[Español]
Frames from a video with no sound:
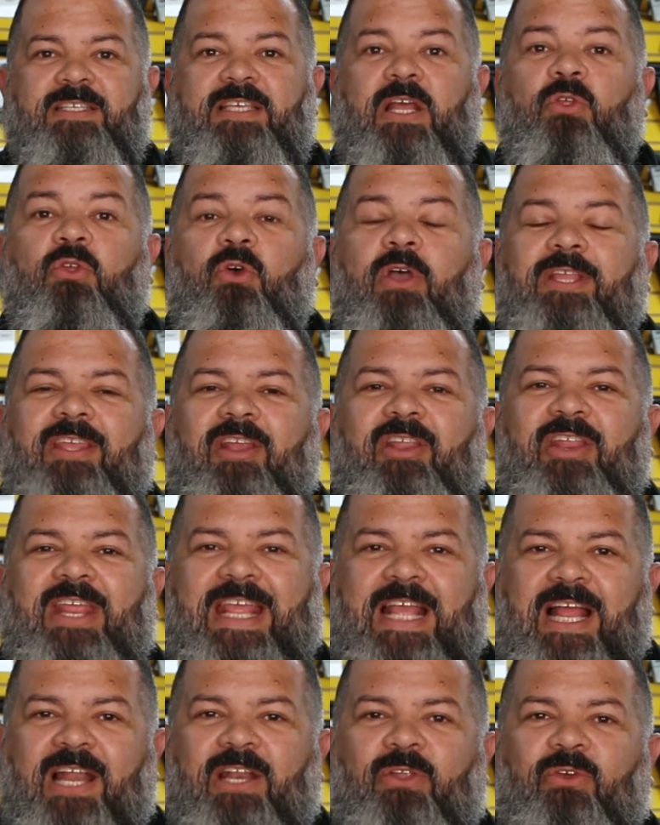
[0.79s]
Saludos, este es
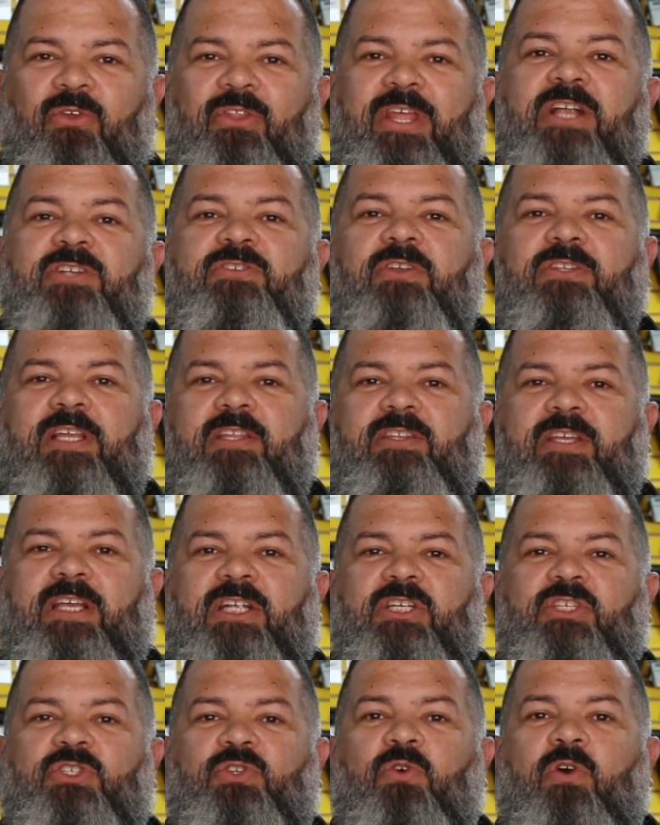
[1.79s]
Ricardo de Airsoft
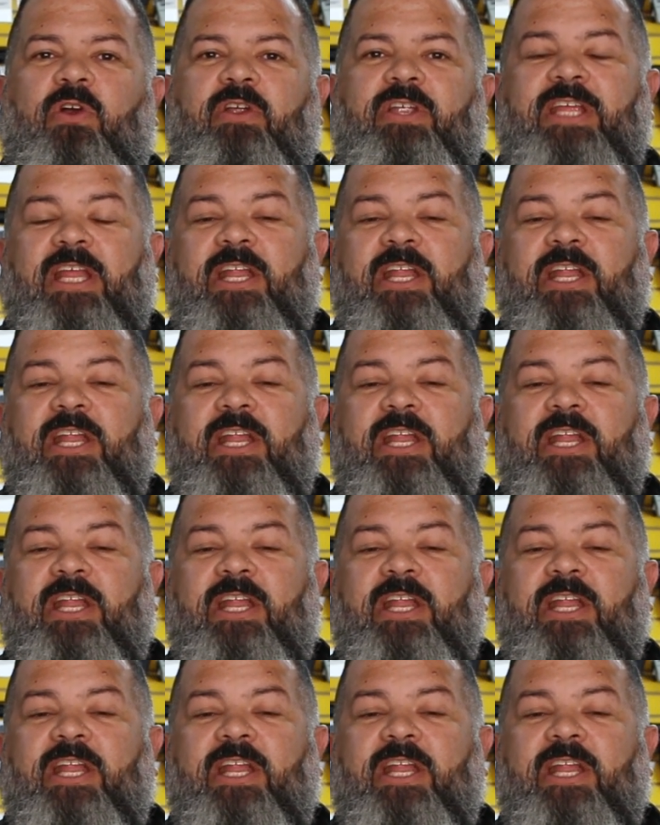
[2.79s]
Tactical Store